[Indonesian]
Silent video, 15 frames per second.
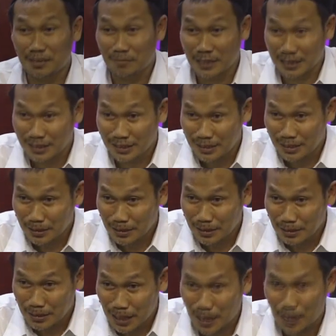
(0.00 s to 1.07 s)
Aman
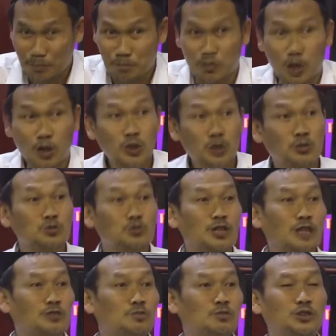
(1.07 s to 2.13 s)
ahabba. Itu
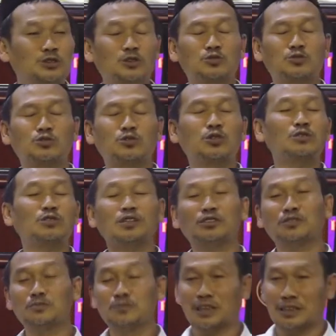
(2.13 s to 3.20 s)
satu masjid senang
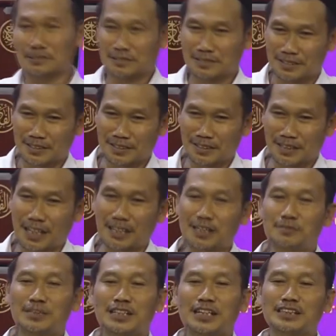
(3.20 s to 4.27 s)
semua.
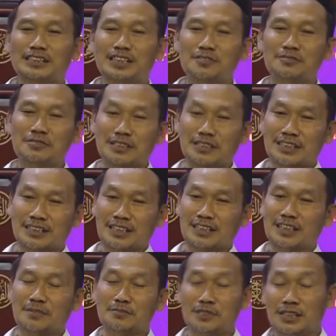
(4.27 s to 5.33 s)
Karena mereka tahu
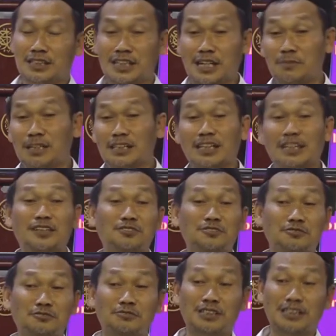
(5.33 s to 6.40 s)
kita tidak mungkin ngamal kayak
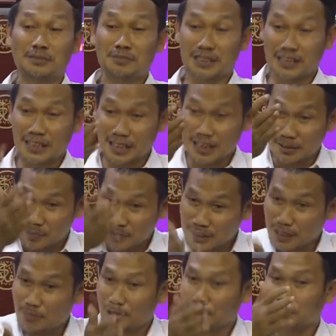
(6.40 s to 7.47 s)
Rasulullah, tapi kita akan
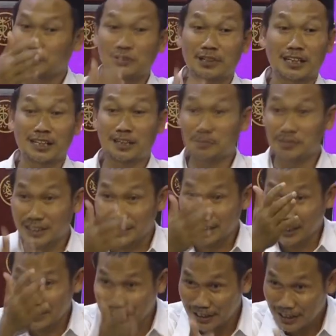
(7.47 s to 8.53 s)
bersama Rasulullah karena
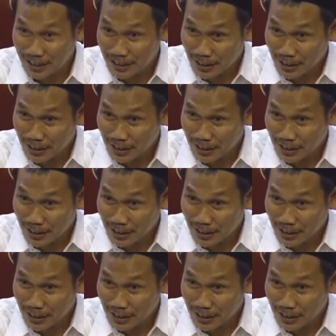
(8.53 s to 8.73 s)
mencintai